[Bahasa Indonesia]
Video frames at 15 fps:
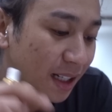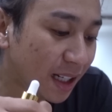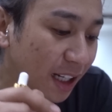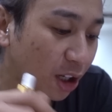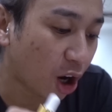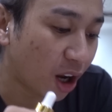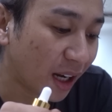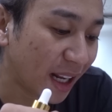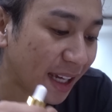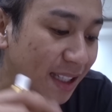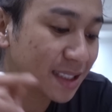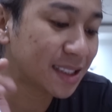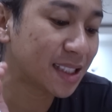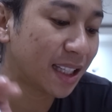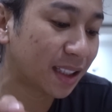glycolic,
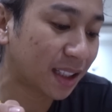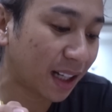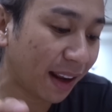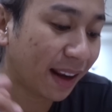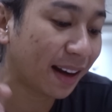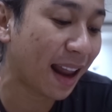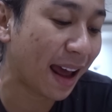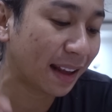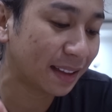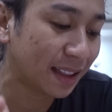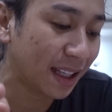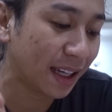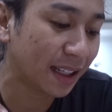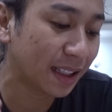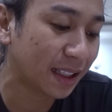citric,
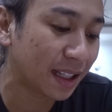lactic,